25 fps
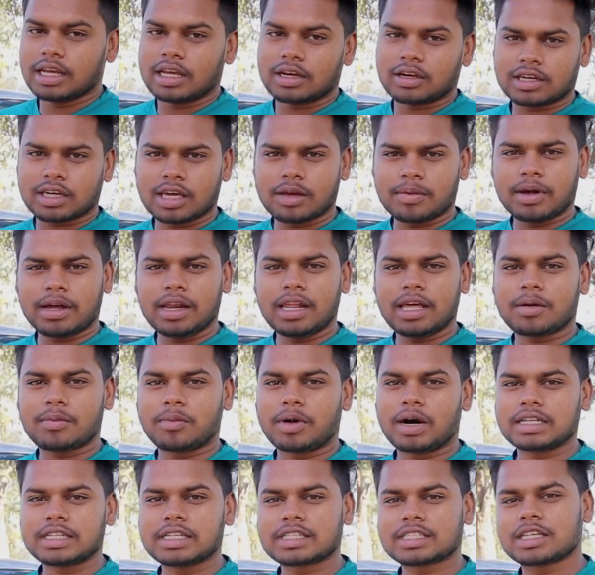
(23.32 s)
केवल एक
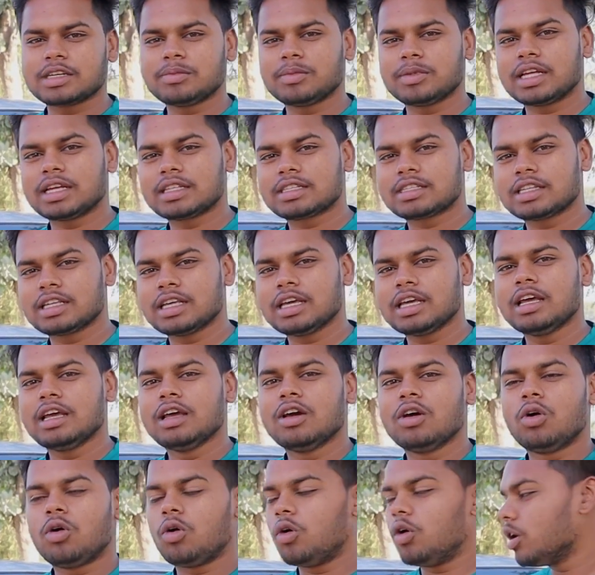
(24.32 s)
माचिस की मदद से
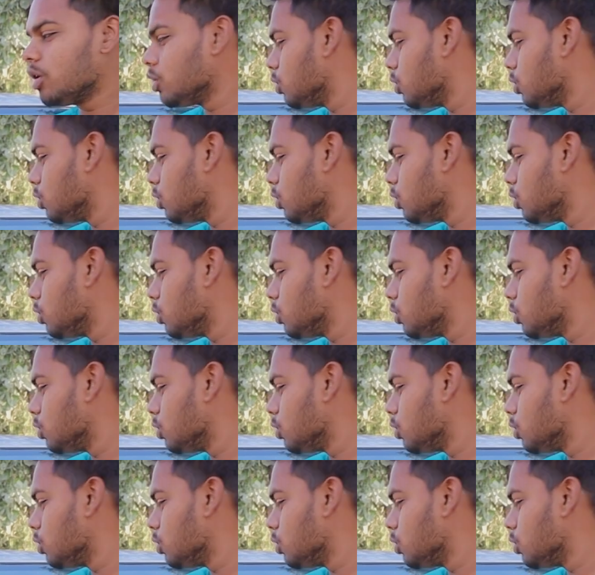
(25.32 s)
और